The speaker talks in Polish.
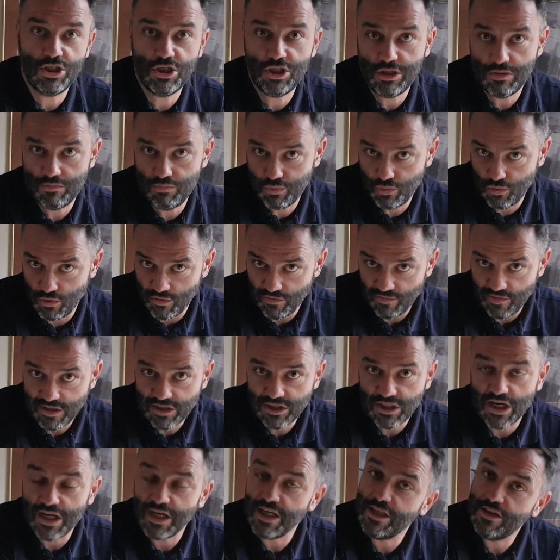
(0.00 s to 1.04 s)
się budować,
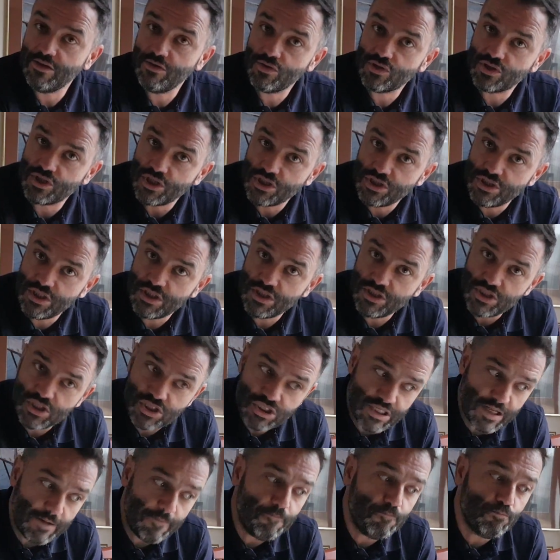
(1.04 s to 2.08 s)
a jednocześnie gdzieś
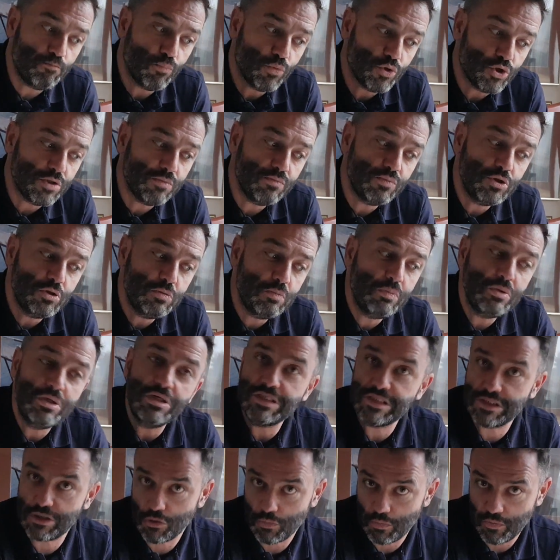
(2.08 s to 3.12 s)
tam może być
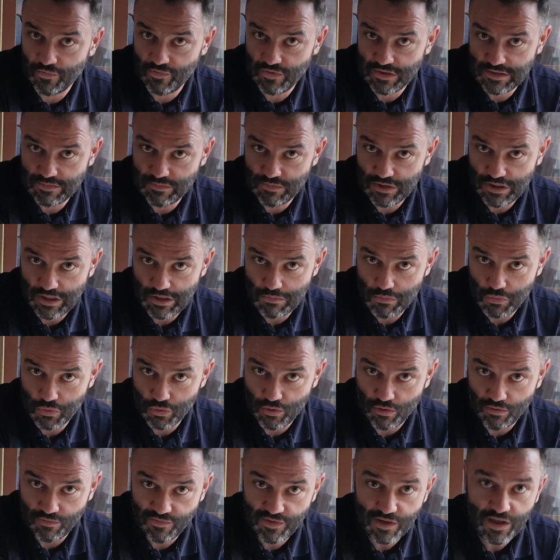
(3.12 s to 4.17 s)
blisko, powiedzmy, tej
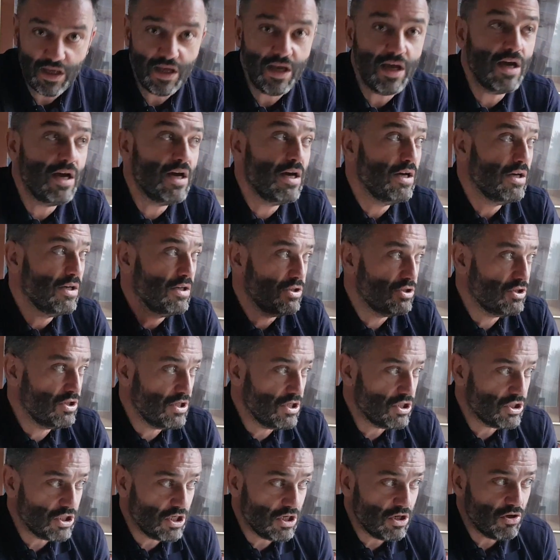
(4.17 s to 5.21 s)
budowy. Czy
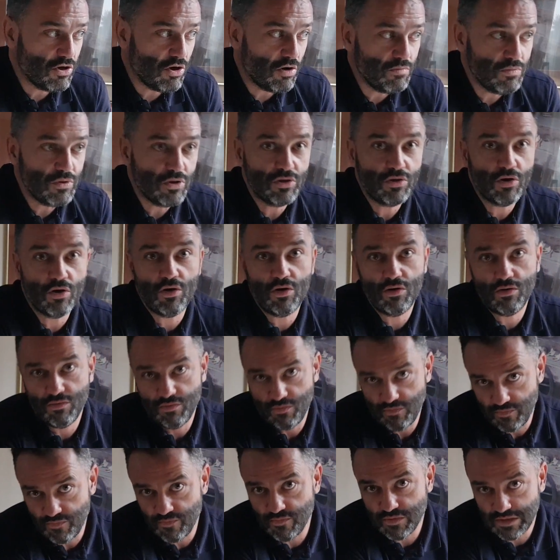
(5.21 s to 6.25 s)
jeżeli robi to
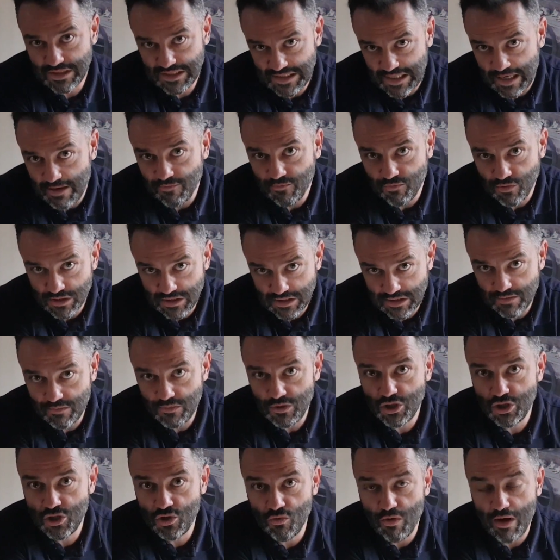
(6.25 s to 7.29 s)
sam własnymi
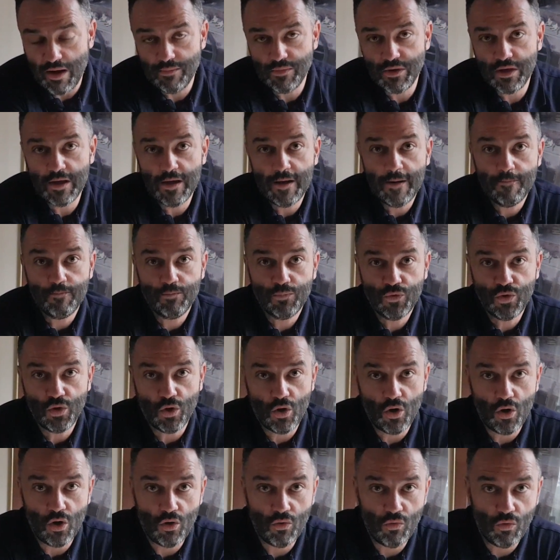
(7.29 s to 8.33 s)
siłami, to
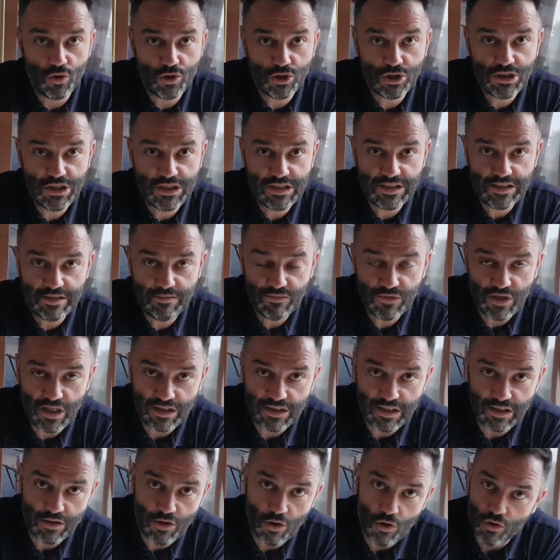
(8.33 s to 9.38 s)
łącznie z tym na
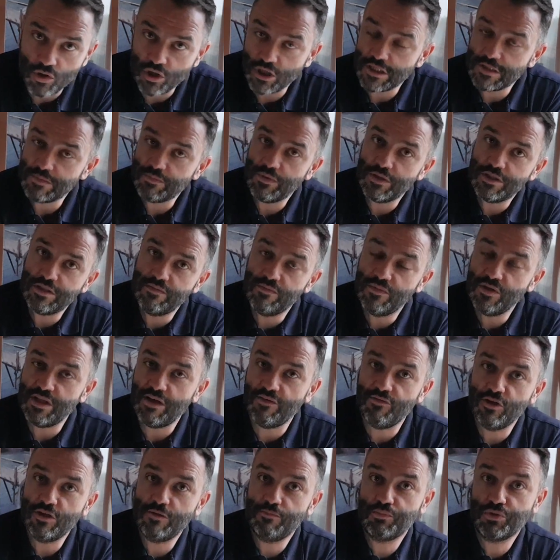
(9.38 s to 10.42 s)
ten okres powiedzmy
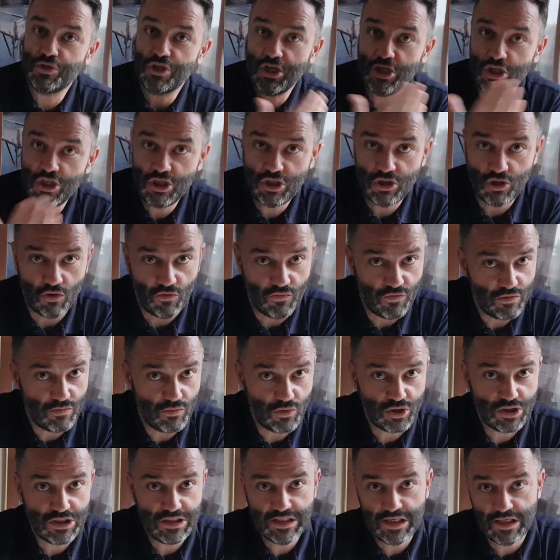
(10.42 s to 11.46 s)
nawet przejściowy
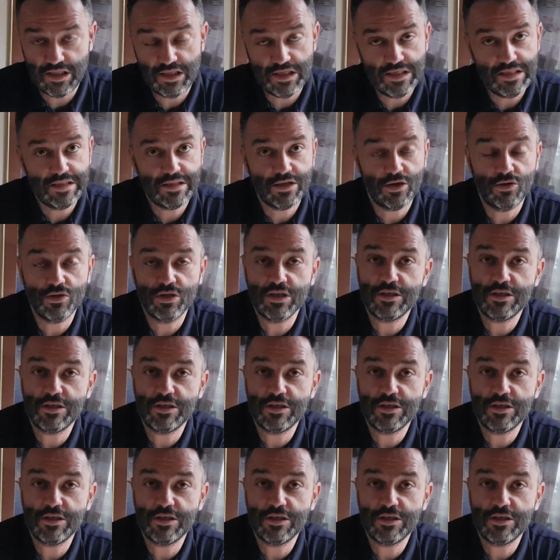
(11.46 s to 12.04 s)
może z jednej strony